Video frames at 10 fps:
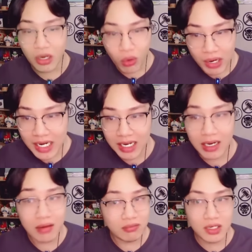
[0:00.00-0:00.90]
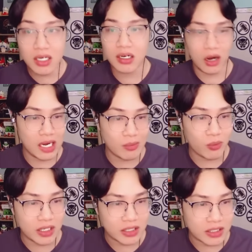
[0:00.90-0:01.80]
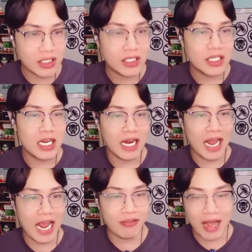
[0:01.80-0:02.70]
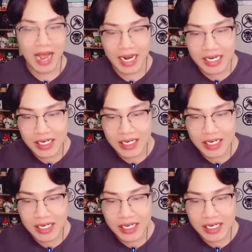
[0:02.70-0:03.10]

lưu ý rất rõ lại một lần nữa là phải